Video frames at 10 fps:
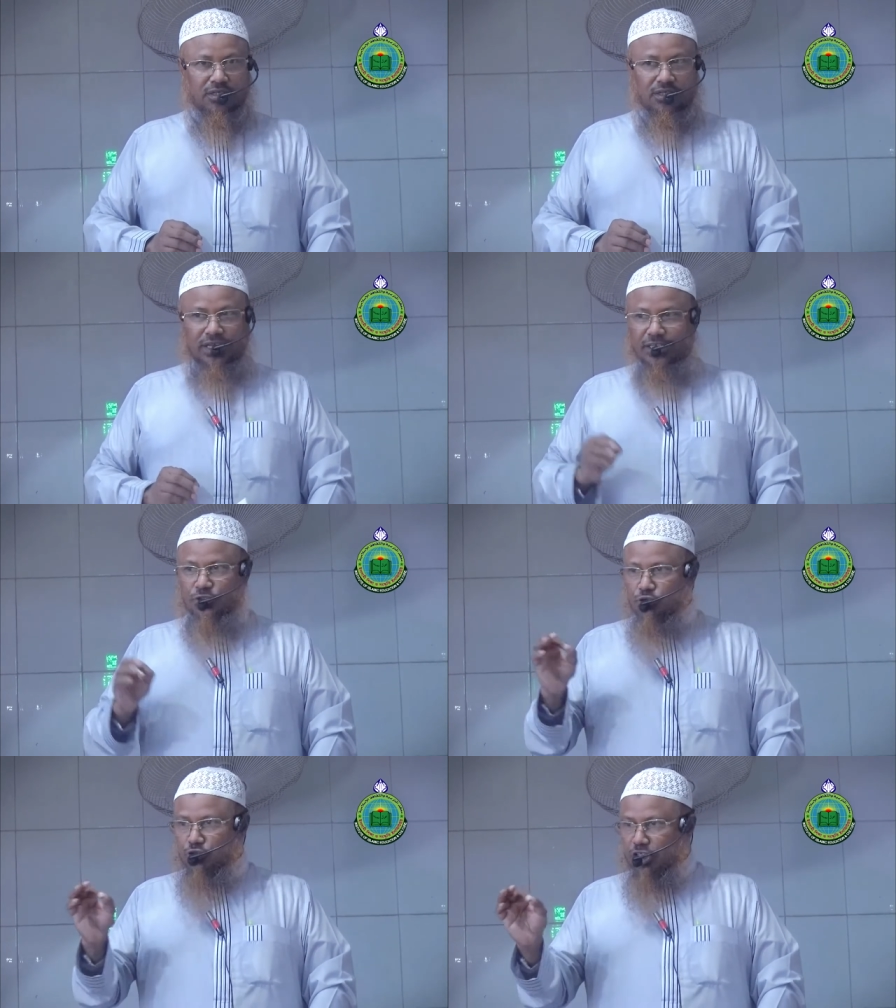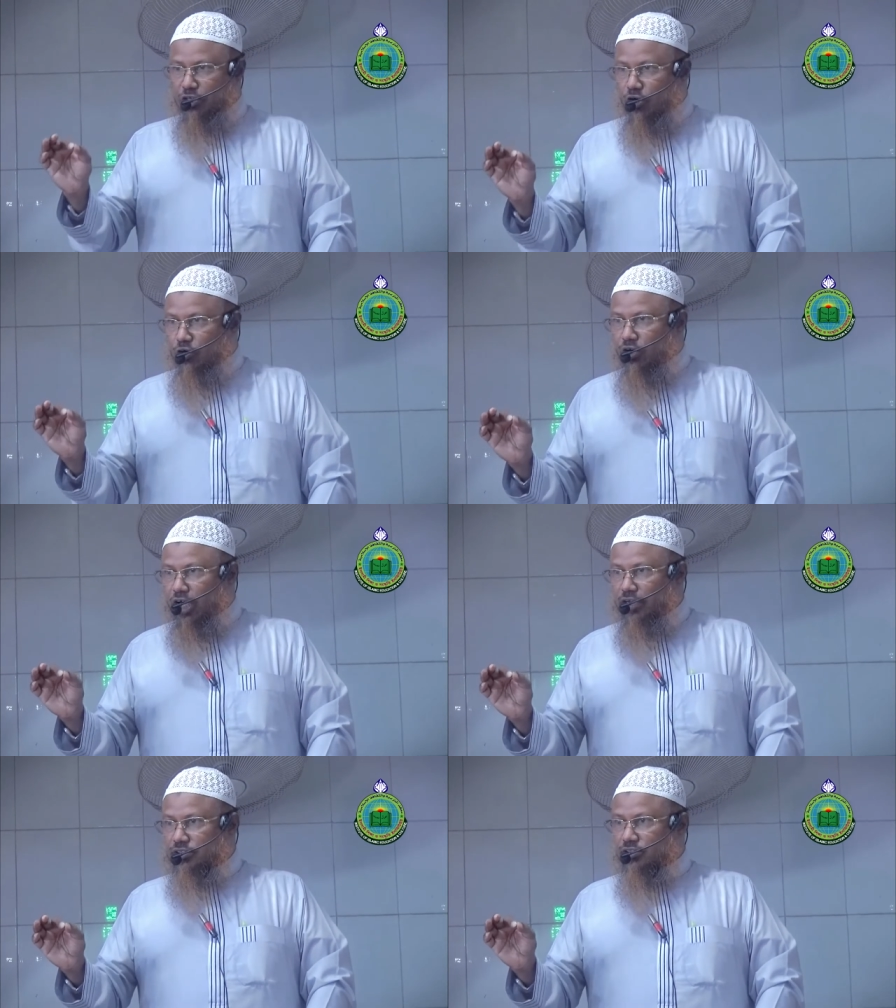এক যুদ্ধের ঘটনা
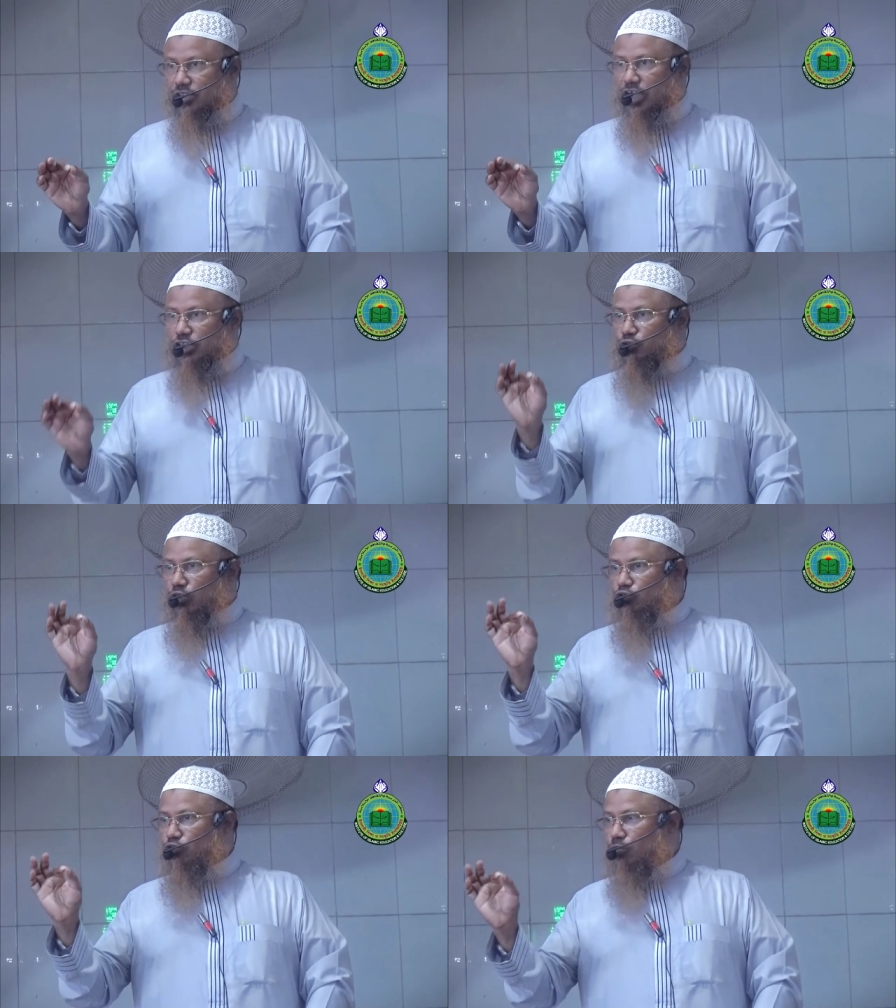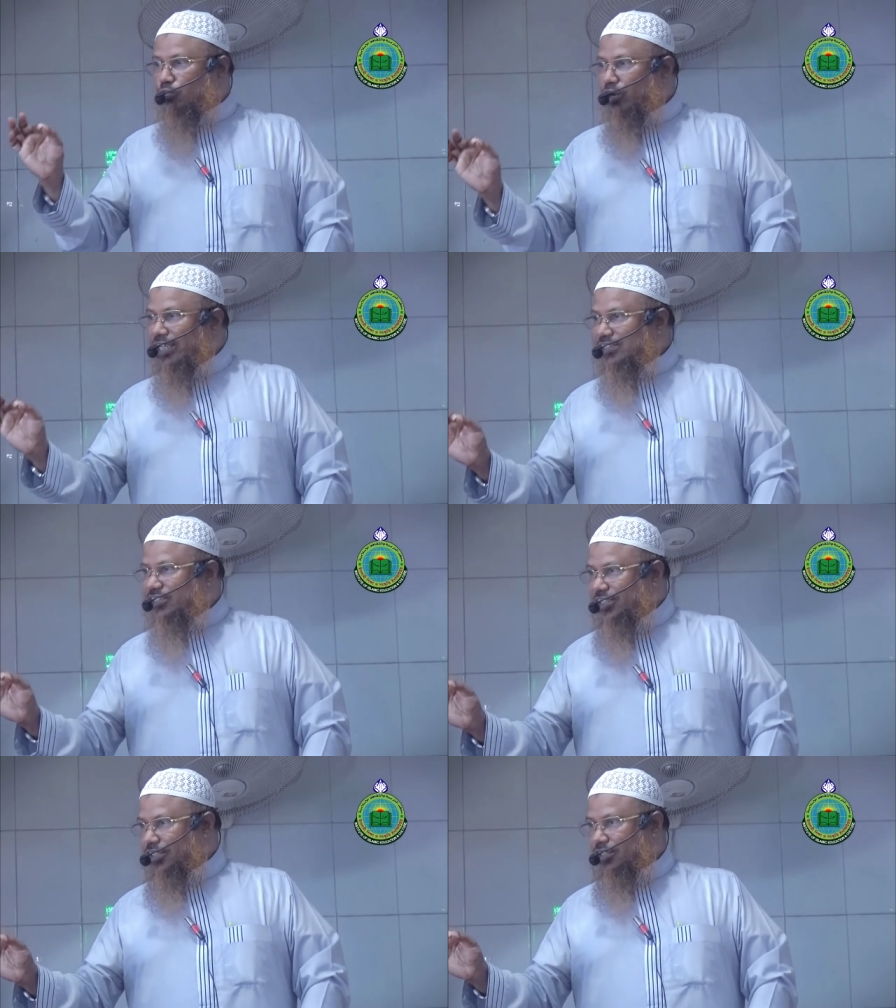গজওয়াতুল
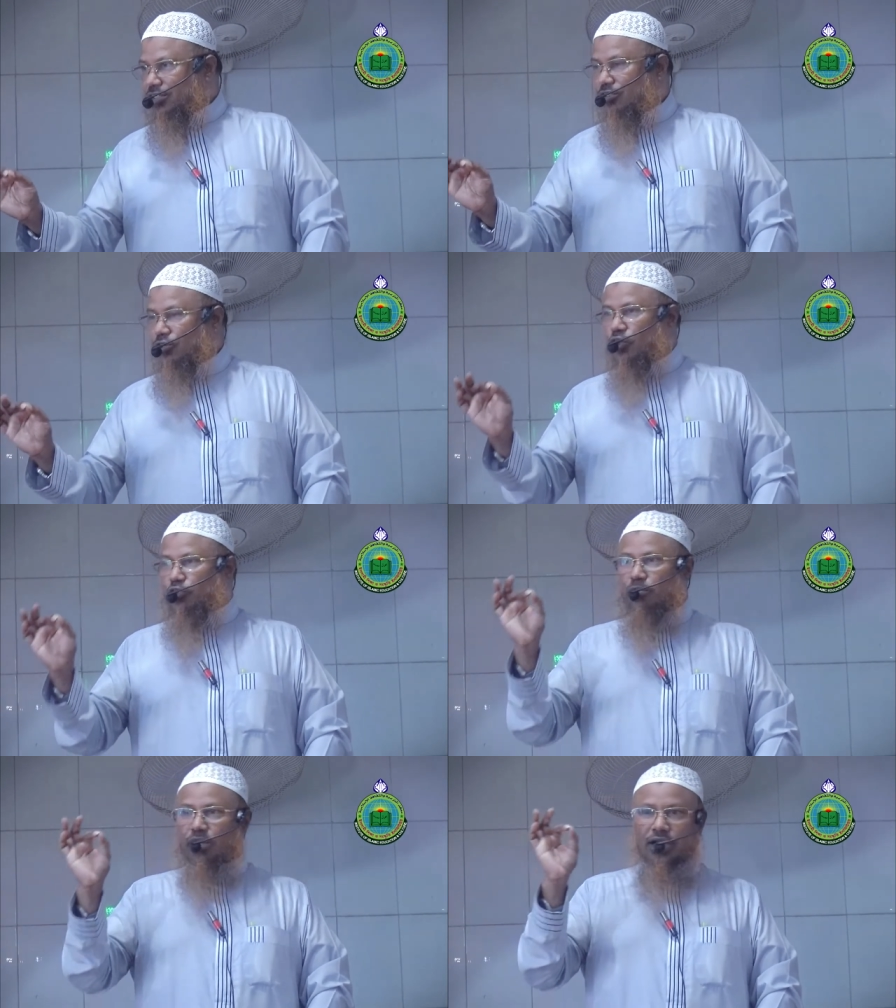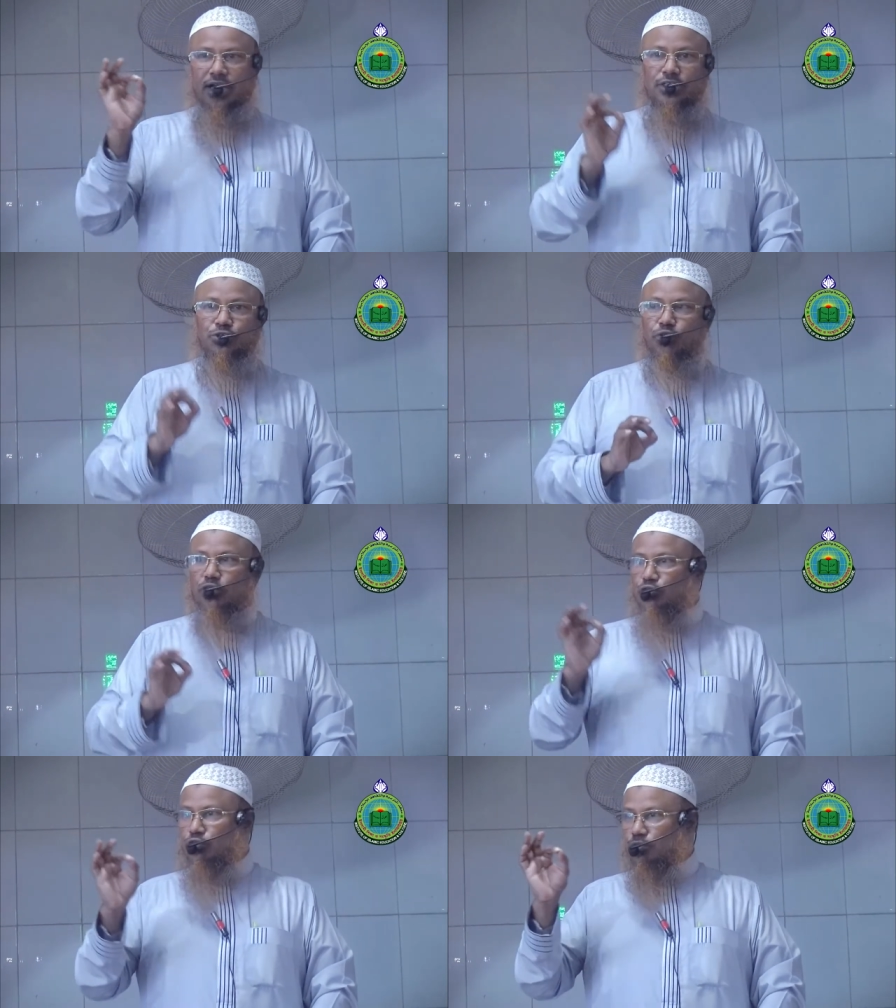মুরাইসি অথবা
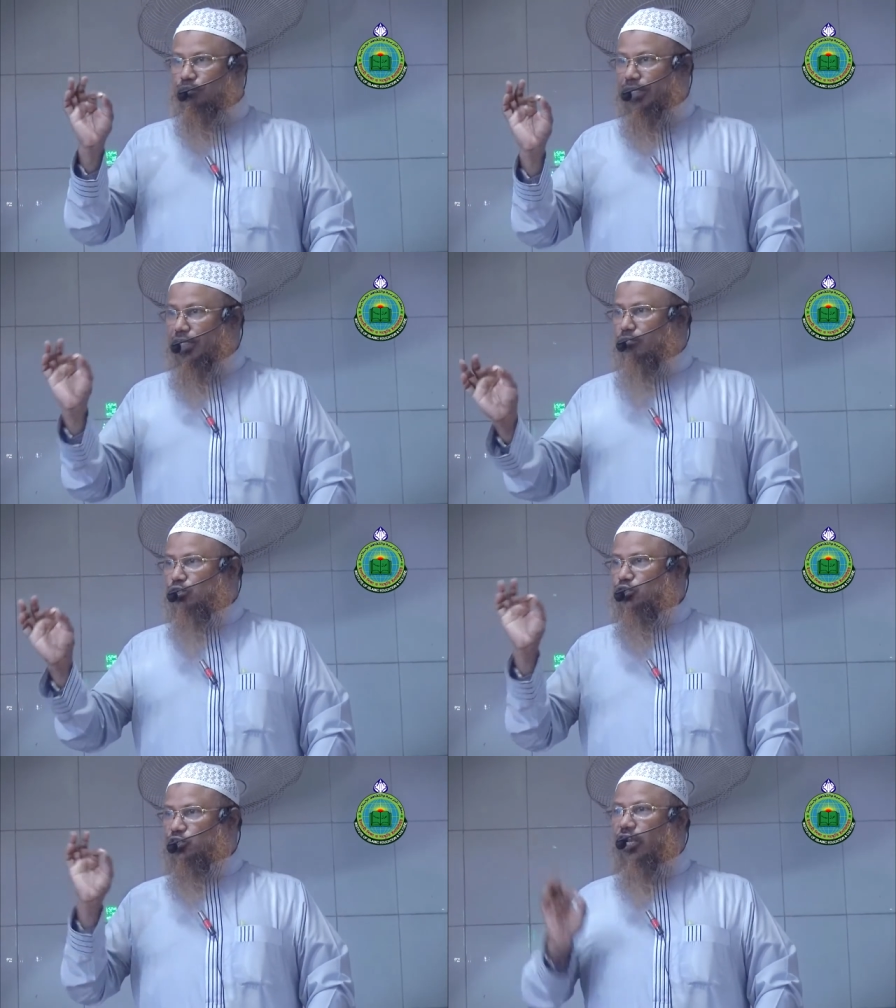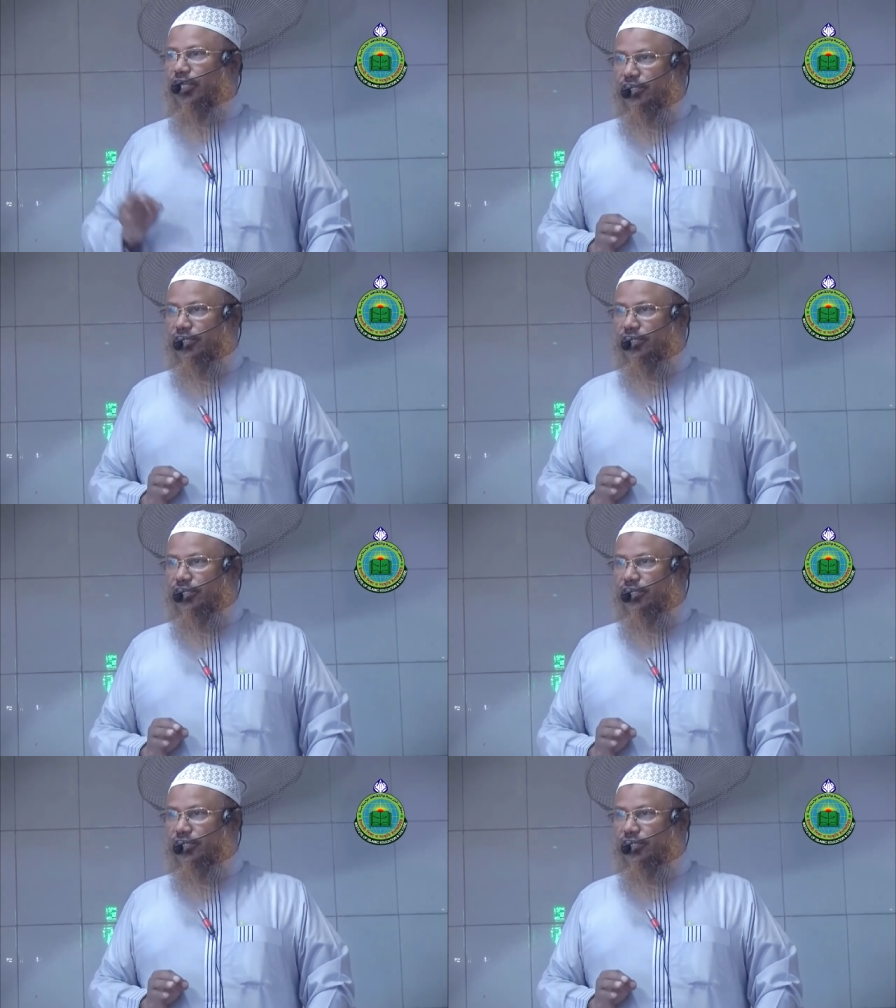গজওয়াতুল বানি মুস্তলেক